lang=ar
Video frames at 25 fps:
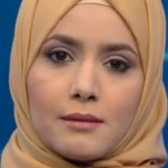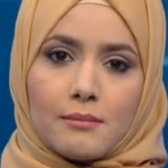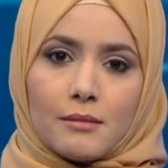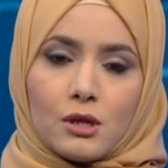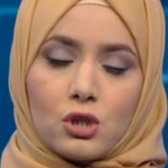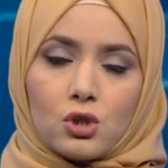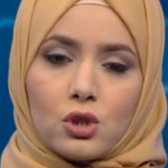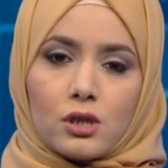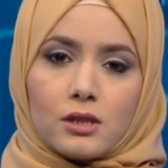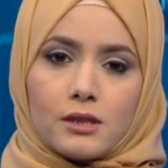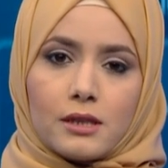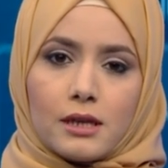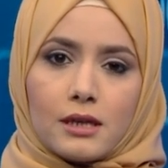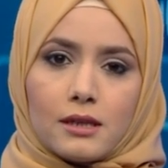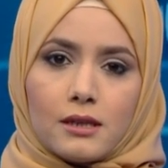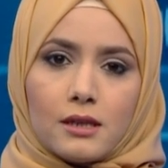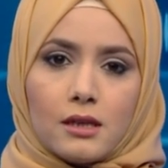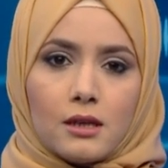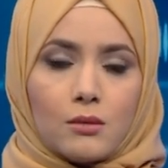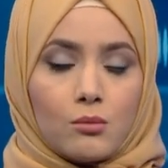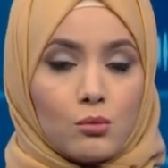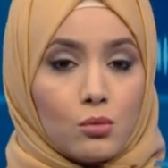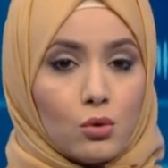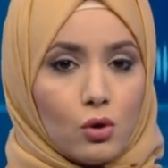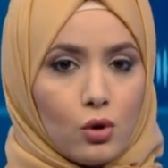مشهدا
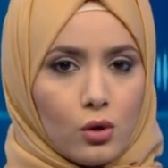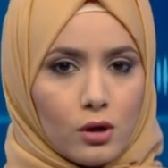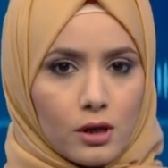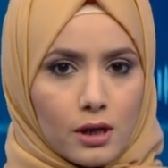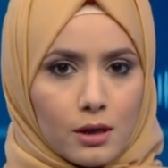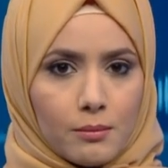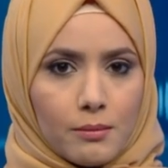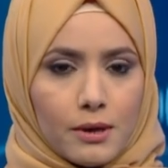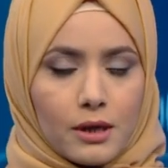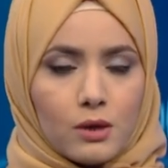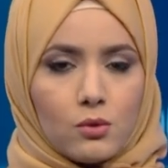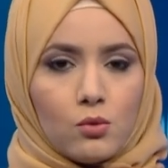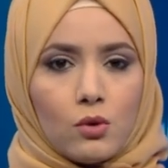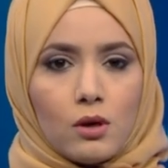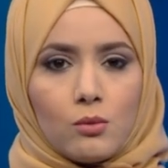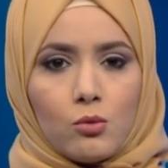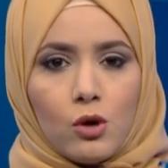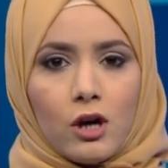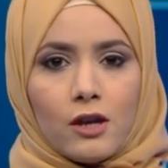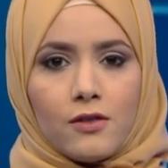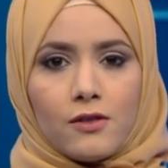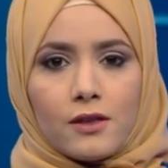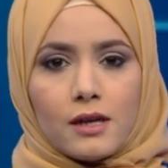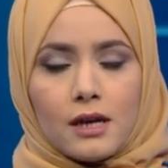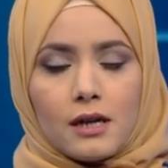مؤلما
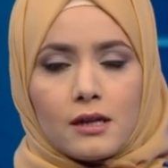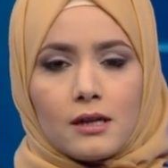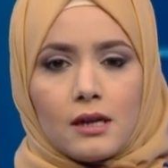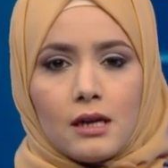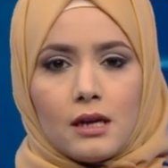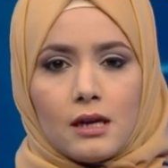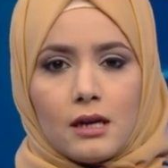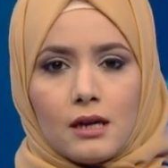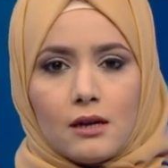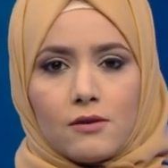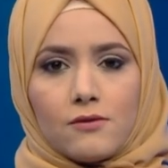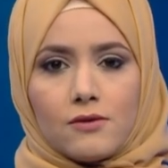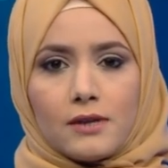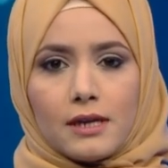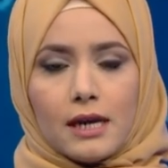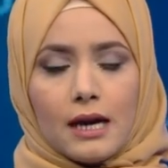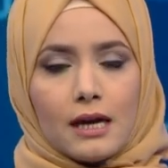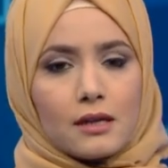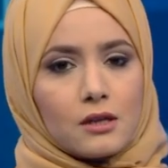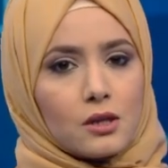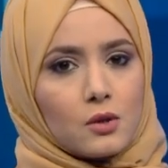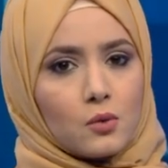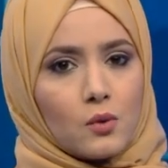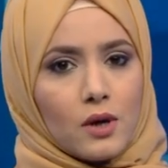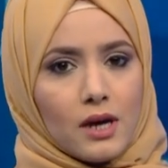ومؤثرا في
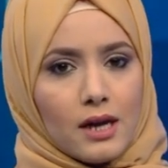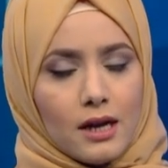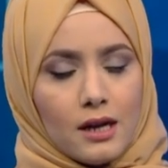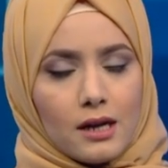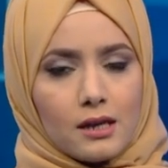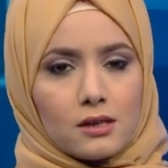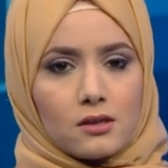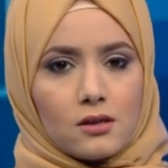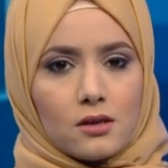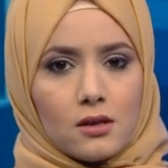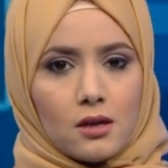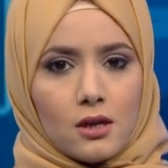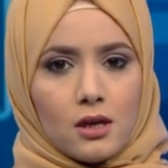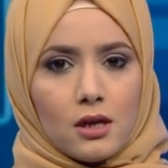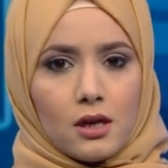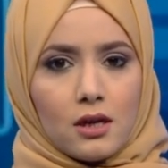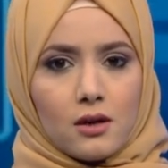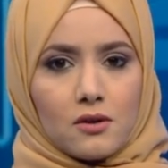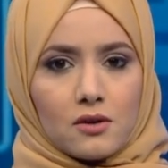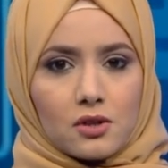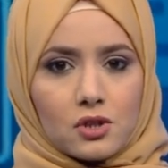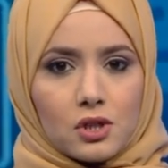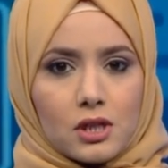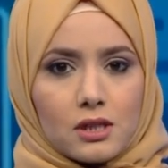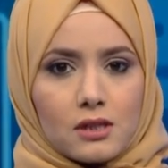آن واحد
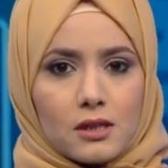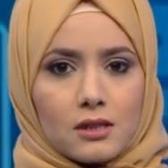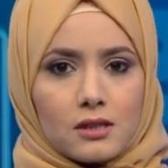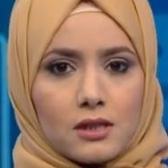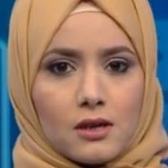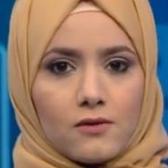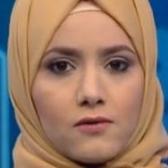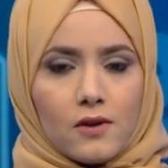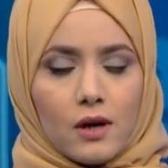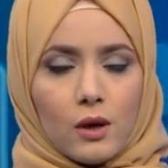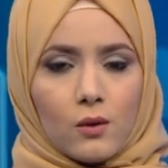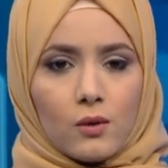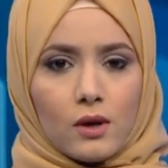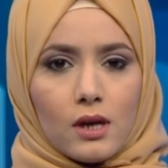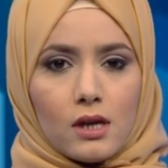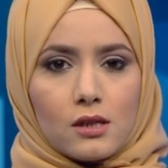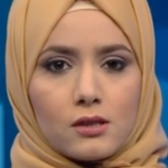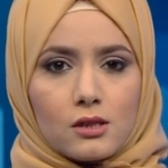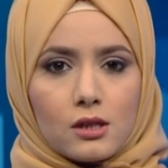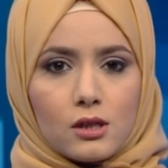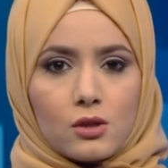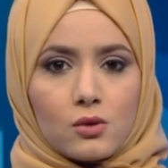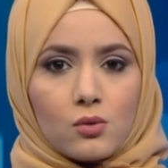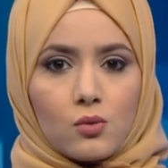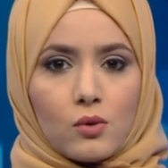وشهدت
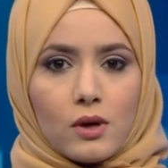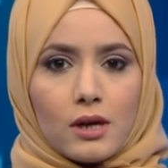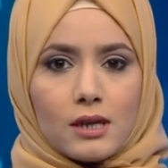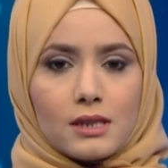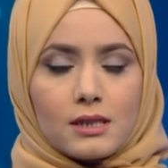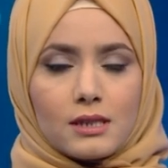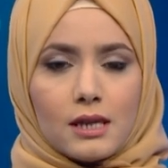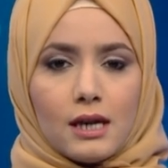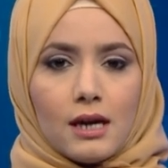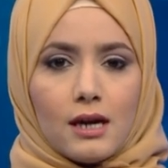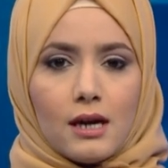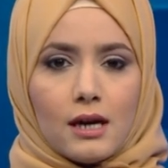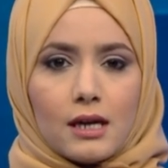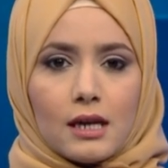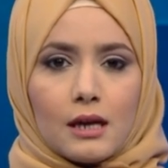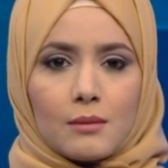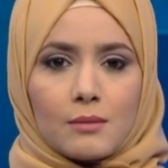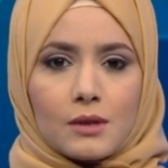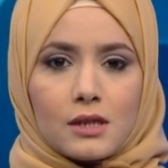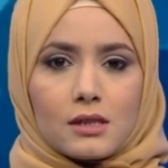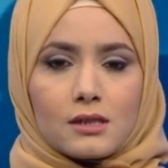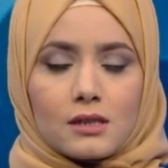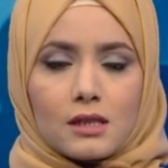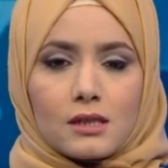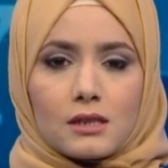تفاعلات واسعة على
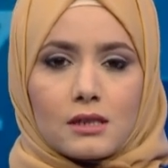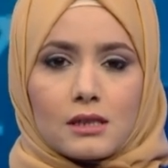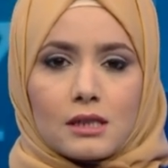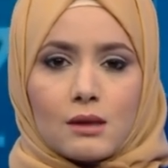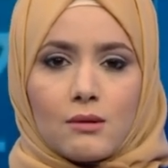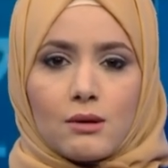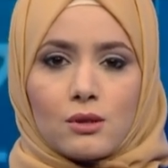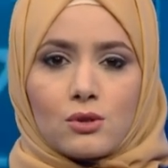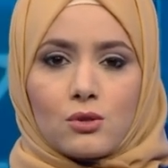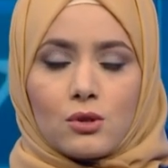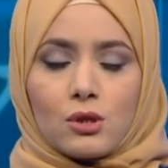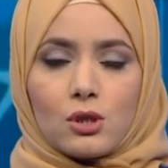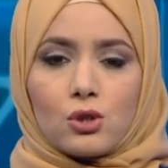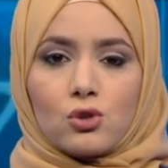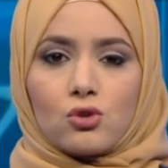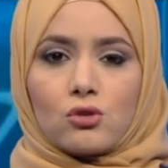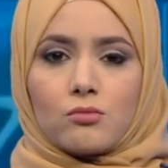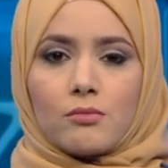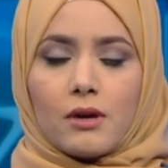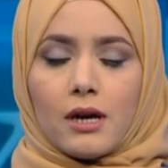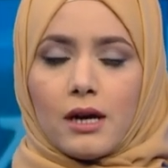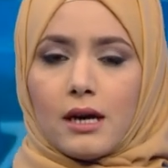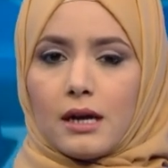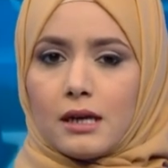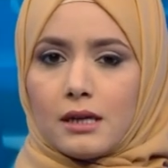منصات التواصل
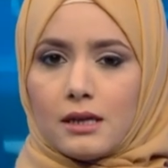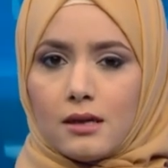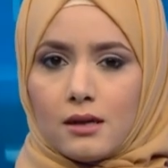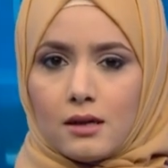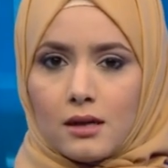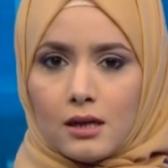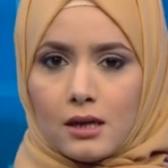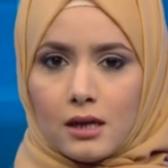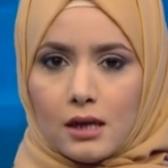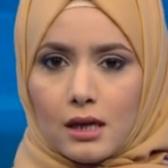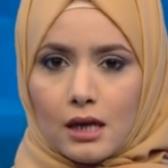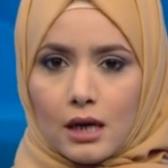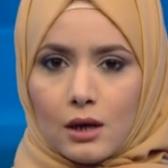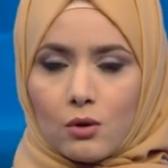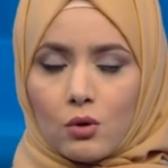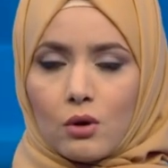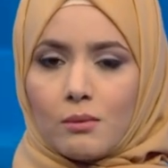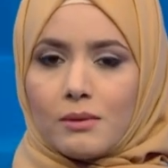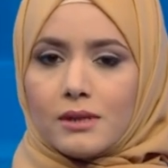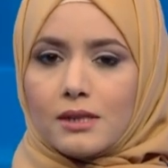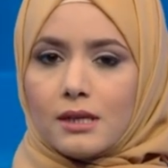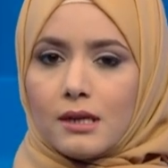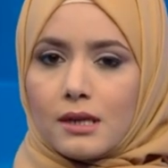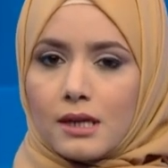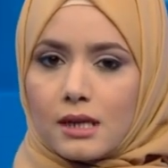الاجتماعي
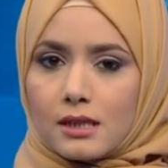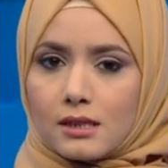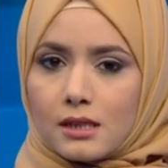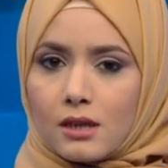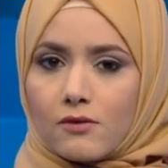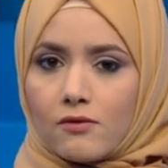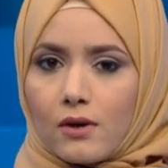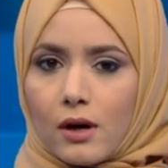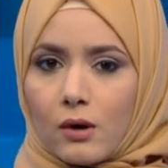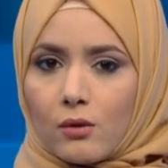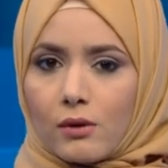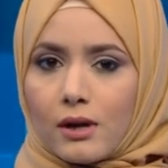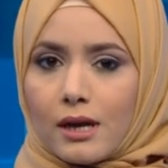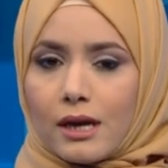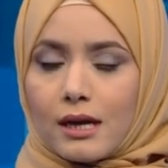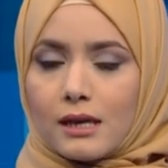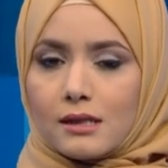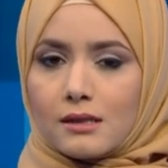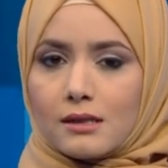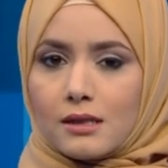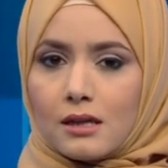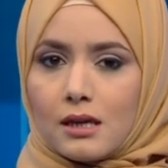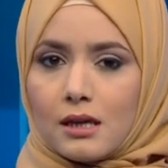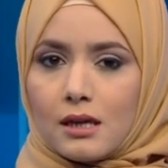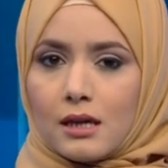ومن تلك
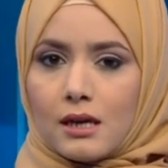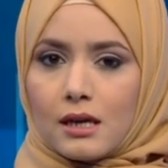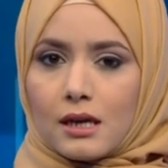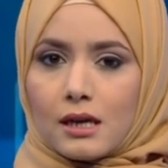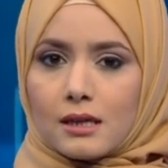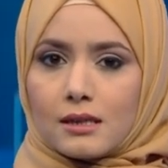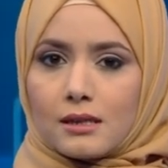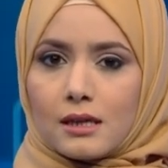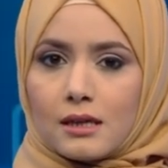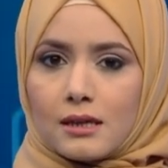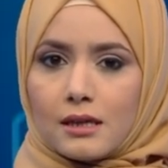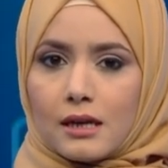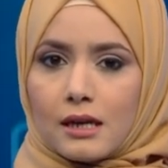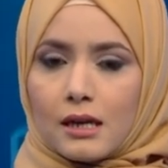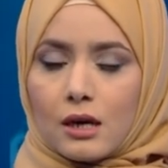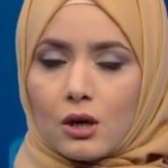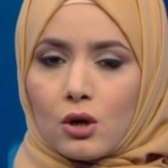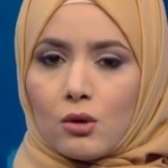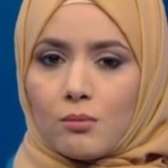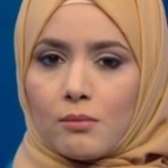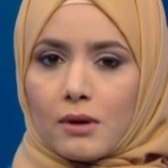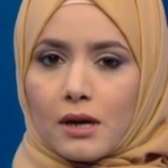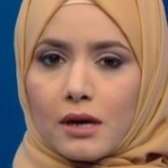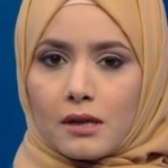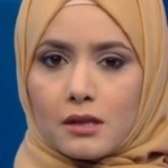التفاعلات اخترنا
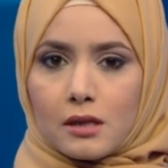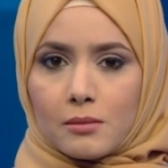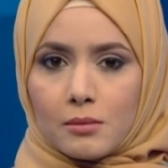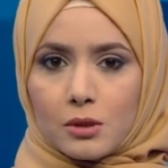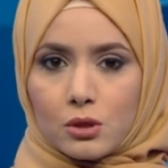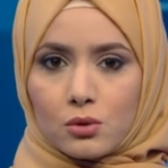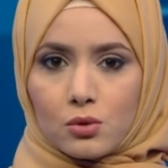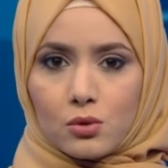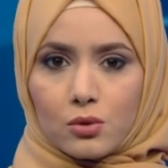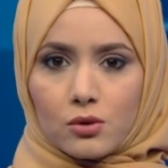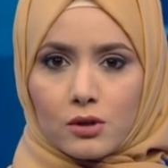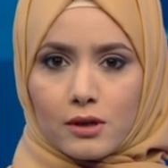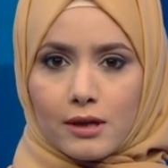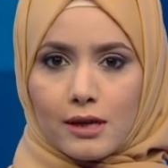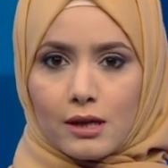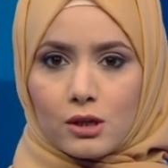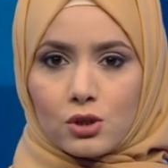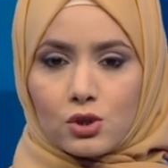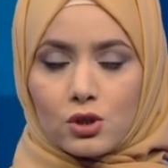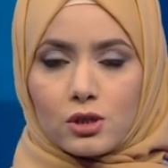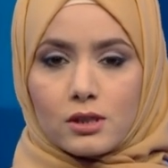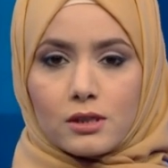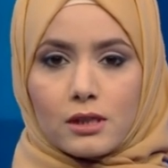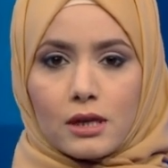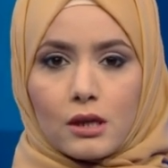لكم ما كتبته
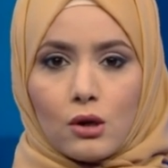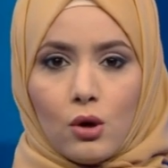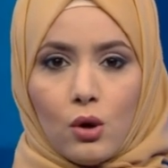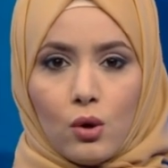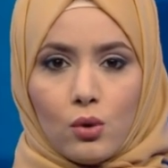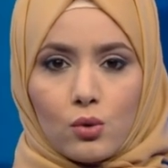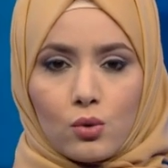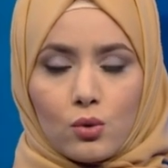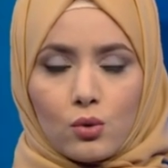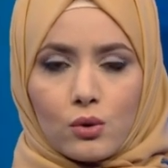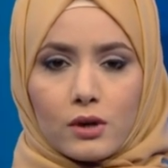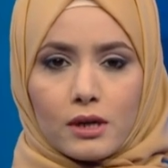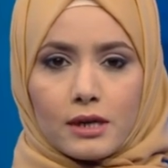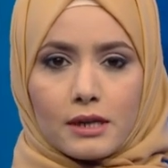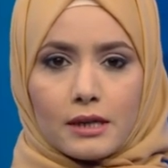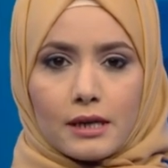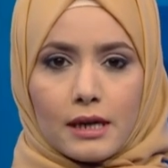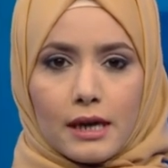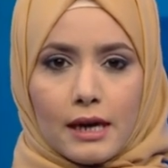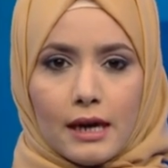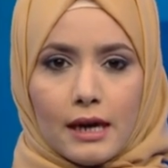الناشطة الحقوقية